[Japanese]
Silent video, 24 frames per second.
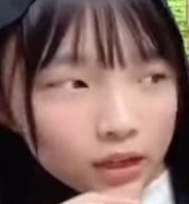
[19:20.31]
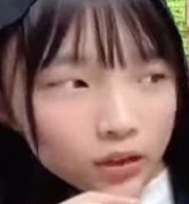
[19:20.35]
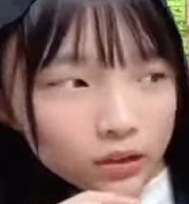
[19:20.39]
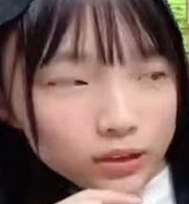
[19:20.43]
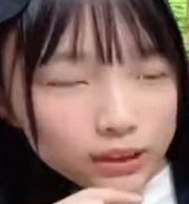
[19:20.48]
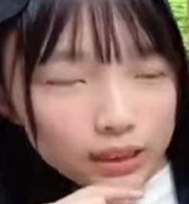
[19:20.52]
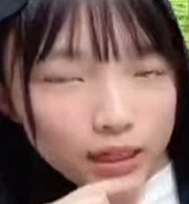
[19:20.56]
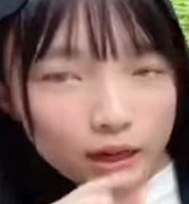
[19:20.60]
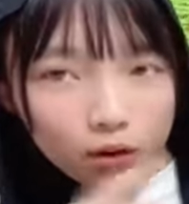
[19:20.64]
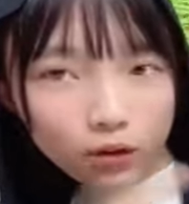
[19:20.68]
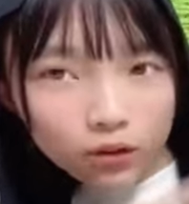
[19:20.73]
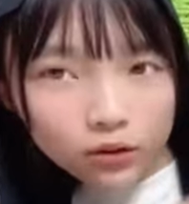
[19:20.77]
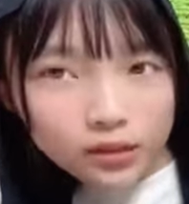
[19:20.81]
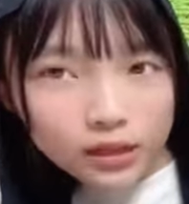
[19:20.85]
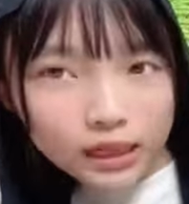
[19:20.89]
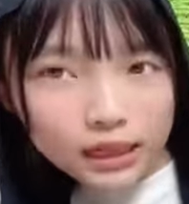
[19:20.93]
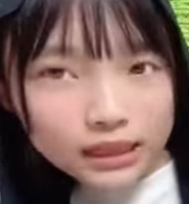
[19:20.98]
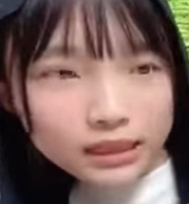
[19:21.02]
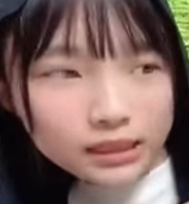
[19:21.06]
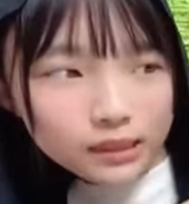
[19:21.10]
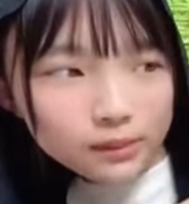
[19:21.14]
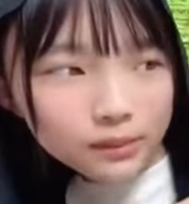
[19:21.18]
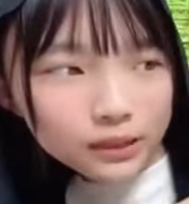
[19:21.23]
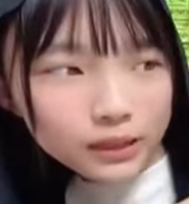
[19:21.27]
こちら6
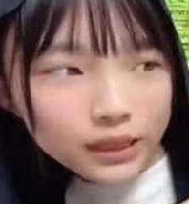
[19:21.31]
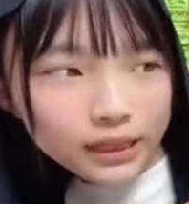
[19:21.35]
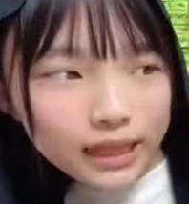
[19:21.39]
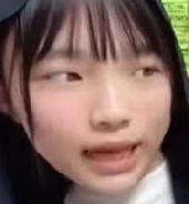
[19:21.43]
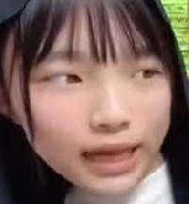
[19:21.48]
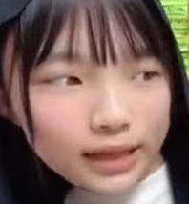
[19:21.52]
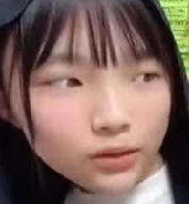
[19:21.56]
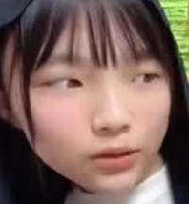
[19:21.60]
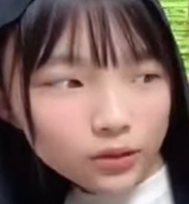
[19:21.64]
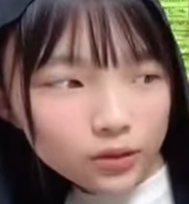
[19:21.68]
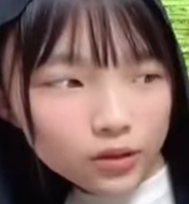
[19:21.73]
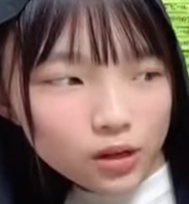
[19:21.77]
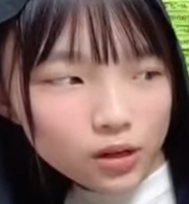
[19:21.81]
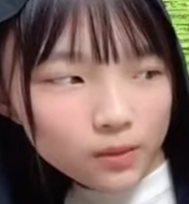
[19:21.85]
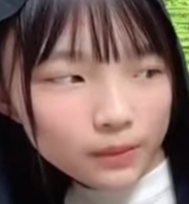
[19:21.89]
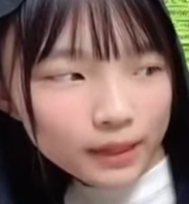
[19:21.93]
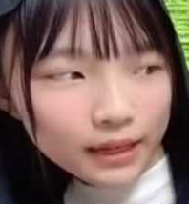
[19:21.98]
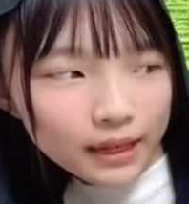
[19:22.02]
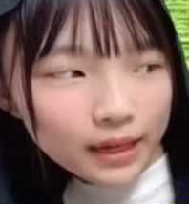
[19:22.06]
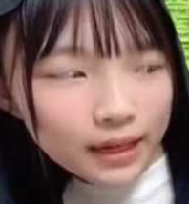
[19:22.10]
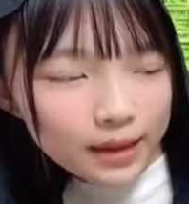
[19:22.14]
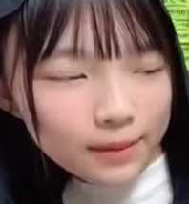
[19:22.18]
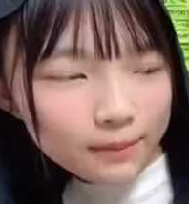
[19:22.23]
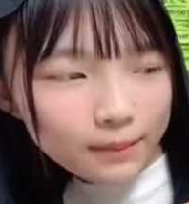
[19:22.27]
月6日土曜
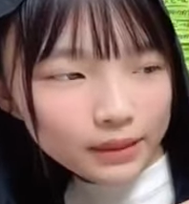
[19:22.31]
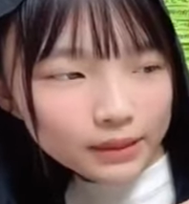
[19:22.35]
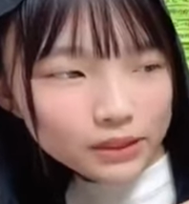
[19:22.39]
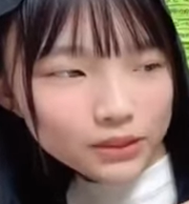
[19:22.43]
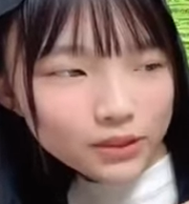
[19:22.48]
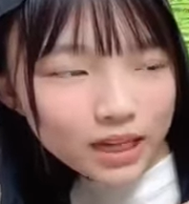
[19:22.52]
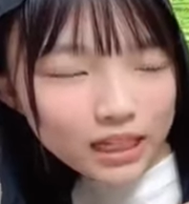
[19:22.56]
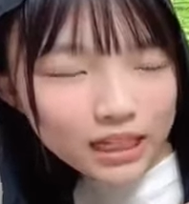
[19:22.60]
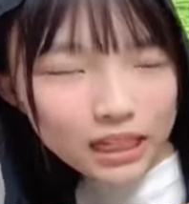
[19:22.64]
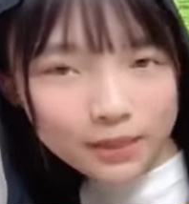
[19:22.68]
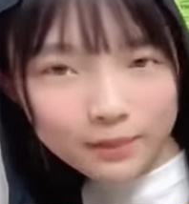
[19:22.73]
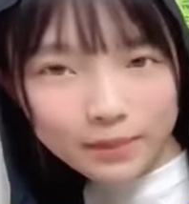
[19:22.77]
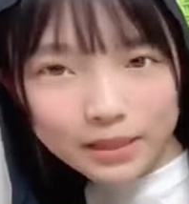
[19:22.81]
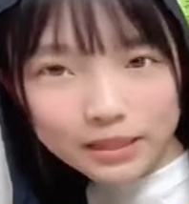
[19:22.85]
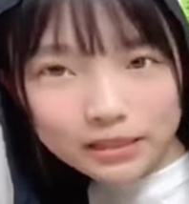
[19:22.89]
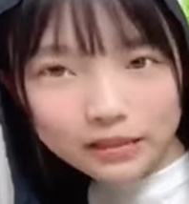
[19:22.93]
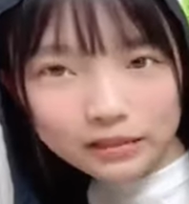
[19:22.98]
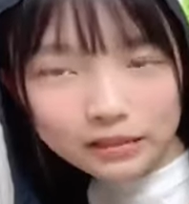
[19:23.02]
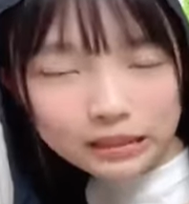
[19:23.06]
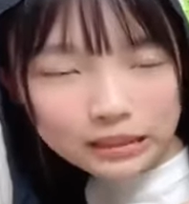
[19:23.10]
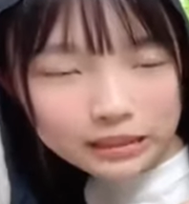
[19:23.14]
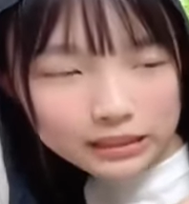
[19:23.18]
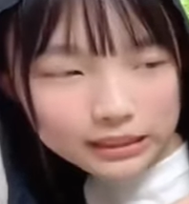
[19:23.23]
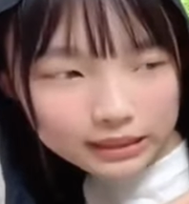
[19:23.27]
日、場所は秘
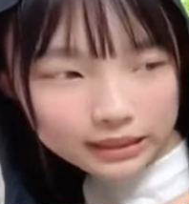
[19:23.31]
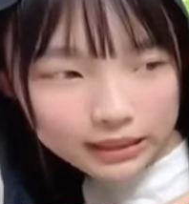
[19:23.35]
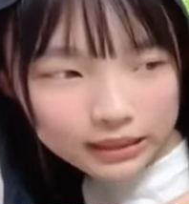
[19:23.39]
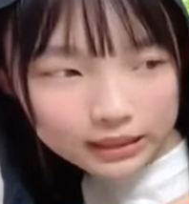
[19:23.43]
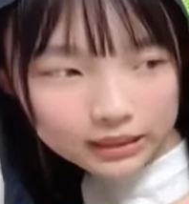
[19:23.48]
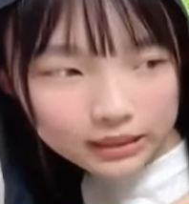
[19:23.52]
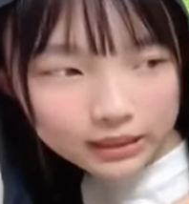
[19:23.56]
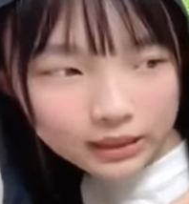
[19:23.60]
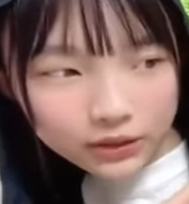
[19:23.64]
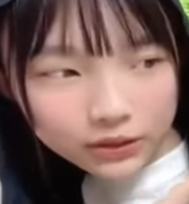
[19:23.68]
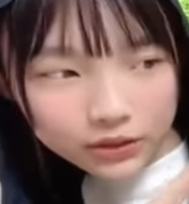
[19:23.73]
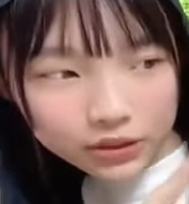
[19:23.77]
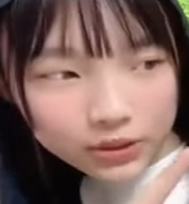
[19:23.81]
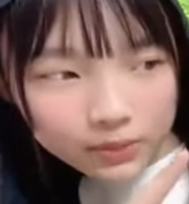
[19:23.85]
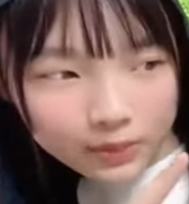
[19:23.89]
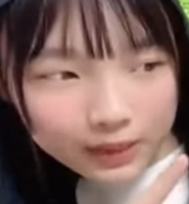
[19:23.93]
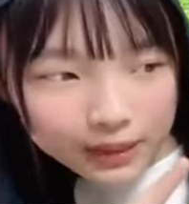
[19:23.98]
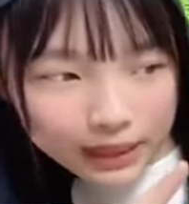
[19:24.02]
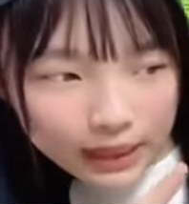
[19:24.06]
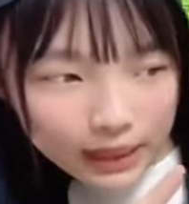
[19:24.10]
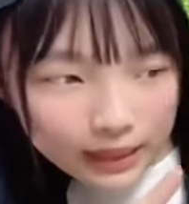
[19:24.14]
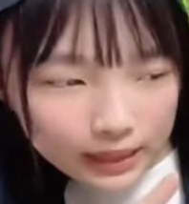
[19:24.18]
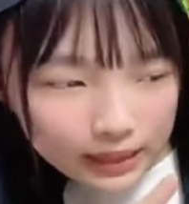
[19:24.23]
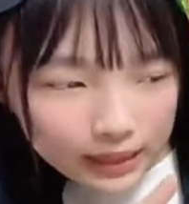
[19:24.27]
密らしいです。広
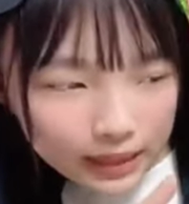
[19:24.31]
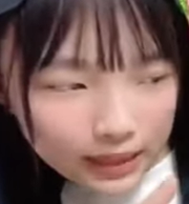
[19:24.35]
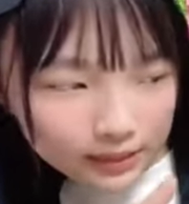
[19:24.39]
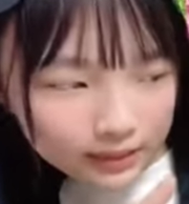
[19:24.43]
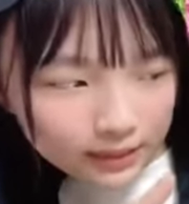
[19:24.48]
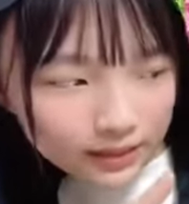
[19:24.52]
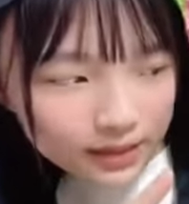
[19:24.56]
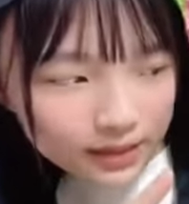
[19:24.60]
島県ね。